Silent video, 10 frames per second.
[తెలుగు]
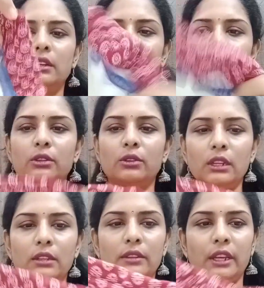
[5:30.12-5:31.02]
ఇది
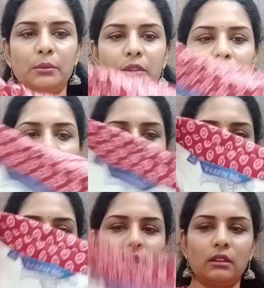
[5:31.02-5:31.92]
కూడా సేమ్
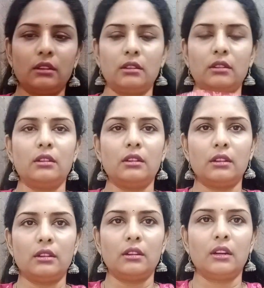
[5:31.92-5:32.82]
సిమిలర్గా
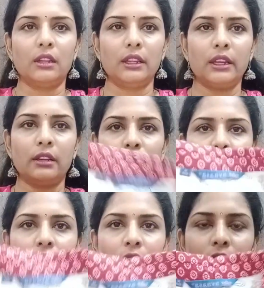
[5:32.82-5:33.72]
అదే
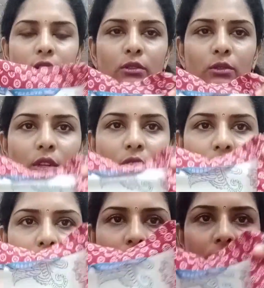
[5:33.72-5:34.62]
రోజు నేను
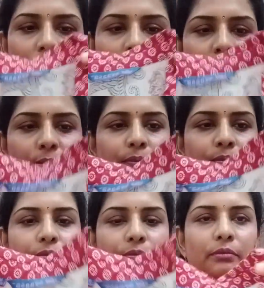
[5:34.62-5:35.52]
తీసుకున్నాను ఈ డ్రెస్
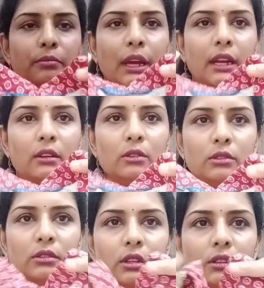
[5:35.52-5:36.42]

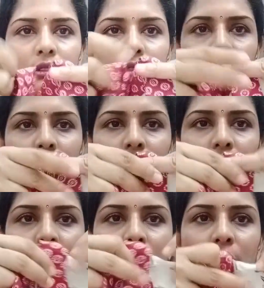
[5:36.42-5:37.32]
ప్యాంట్లూన్స్లో
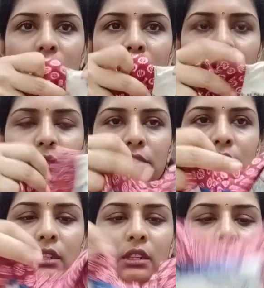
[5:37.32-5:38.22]
ఇది వచ్చి